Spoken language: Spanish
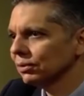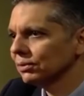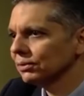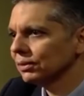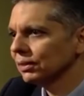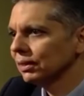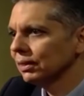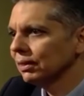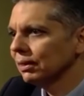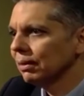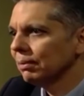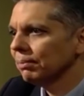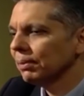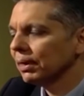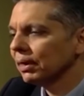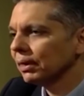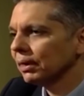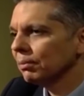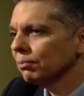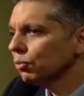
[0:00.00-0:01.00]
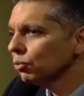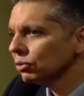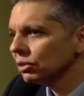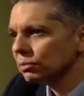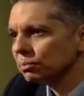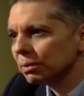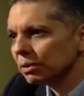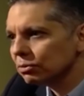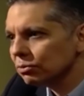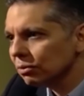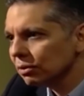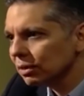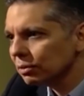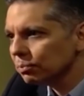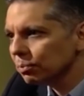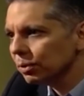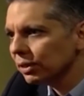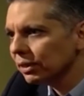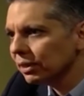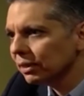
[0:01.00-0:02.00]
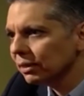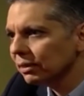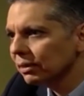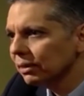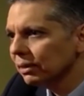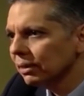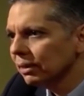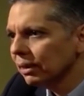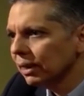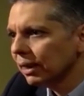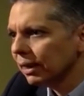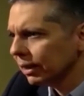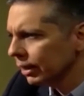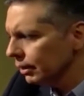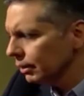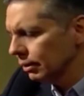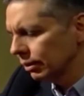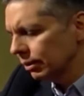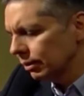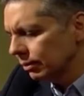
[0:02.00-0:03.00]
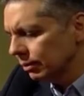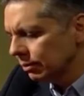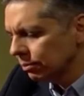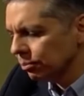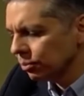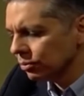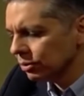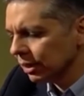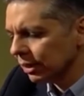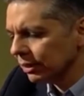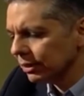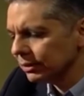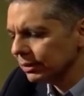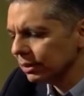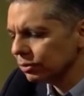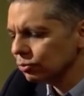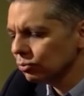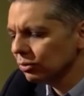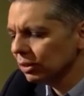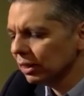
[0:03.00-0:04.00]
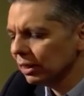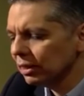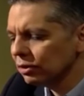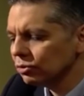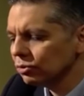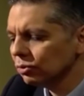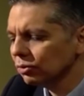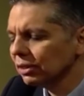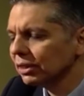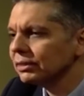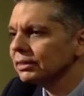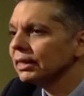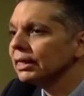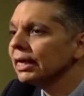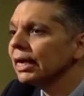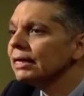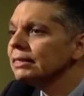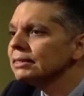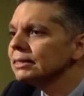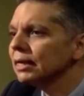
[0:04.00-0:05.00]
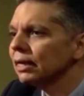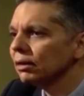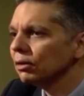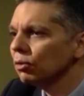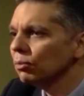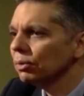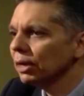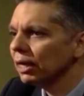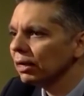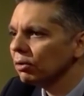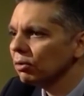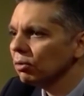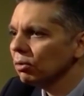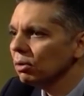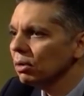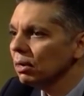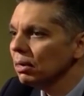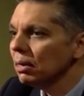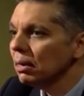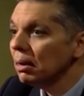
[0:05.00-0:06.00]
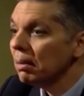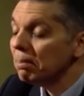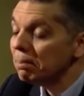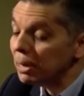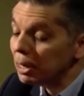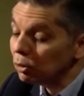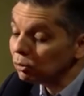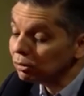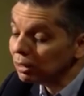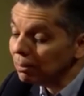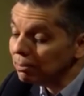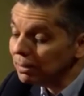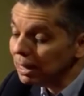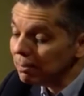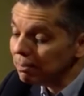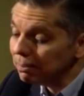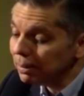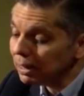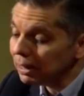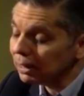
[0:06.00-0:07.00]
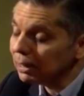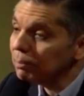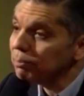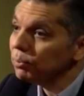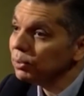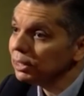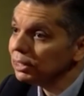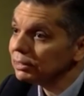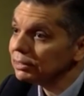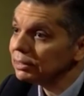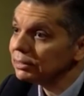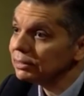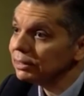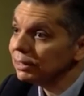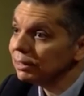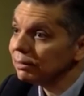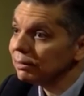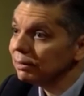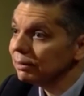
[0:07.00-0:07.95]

con seguridad y justicia, y, yo creo que la sociedad está siendo muy clara, digamos, eh, puede, puede dar un voto de confianza